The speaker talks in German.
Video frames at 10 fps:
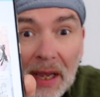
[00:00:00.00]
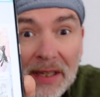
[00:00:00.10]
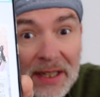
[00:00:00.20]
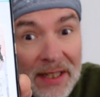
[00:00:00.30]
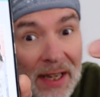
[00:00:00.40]

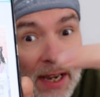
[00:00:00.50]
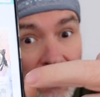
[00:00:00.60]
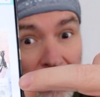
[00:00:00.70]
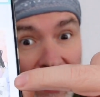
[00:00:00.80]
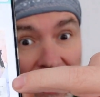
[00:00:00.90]
Es ist
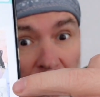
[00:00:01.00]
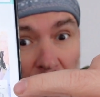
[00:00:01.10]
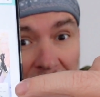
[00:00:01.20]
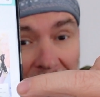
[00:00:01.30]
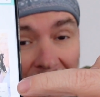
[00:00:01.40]
eine
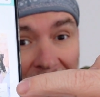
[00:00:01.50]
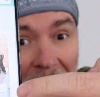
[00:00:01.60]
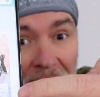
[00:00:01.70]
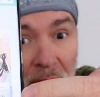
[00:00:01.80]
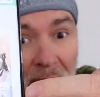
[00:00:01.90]

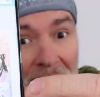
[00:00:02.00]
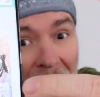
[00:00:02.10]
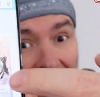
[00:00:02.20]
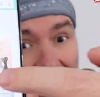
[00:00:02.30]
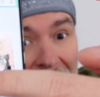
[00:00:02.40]
Bedienungsanleitung
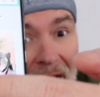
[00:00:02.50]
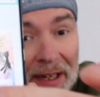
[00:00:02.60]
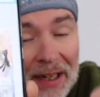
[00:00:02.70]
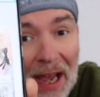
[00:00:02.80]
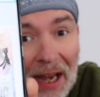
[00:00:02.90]
enthalten,
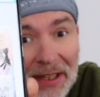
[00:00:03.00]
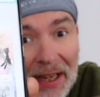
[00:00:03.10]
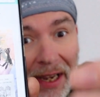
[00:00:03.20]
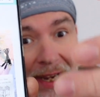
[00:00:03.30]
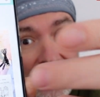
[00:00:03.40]
ein
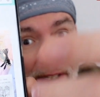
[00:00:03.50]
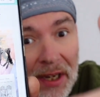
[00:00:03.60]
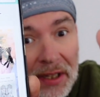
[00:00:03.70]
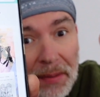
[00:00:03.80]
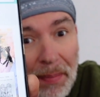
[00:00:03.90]
Ladegerät,
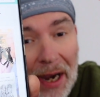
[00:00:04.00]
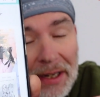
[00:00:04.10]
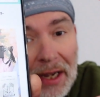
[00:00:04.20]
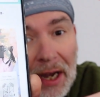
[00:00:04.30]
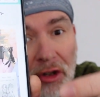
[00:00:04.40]
die
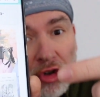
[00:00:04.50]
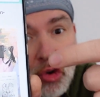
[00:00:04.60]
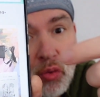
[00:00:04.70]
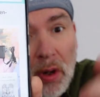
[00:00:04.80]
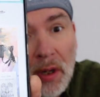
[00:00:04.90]
beiden
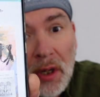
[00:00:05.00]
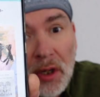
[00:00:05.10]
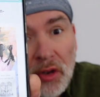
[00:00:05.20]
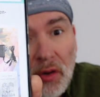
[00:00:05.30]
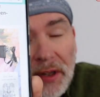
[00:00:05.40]
Handschuhe
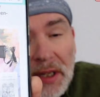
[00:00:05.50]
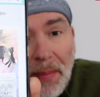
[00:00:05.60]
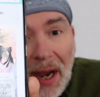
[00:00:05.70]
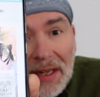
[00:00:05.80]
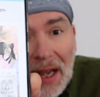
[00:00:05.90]
sowie die
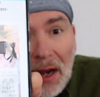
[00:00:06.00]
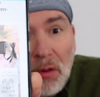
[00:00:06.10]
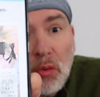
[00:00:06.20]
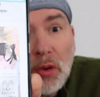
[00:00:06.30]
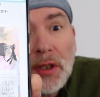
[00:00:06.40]
beiden
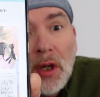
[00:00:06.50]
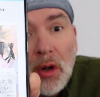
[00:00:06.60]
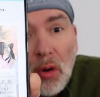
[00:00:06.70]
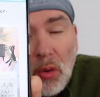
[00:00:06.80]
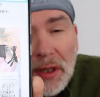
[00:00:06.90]
Akkus
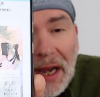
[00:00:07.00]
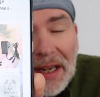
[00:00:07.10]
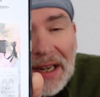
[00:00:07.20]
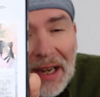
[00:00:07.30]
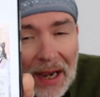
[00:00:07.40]
und
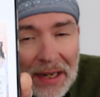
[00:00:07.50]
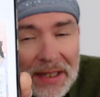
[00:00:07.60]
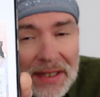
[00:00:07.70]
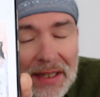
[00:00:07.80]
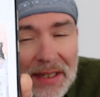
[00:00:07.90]
ein
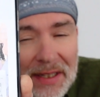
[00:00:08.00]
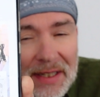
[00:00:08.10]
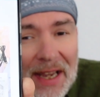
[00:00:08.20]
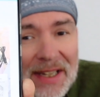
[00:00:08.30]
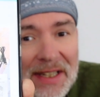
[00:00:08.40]
kleines
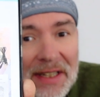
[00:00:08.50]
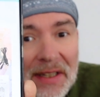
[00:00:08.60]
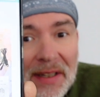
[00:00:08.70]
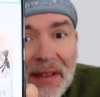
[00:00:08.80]
Säckchen.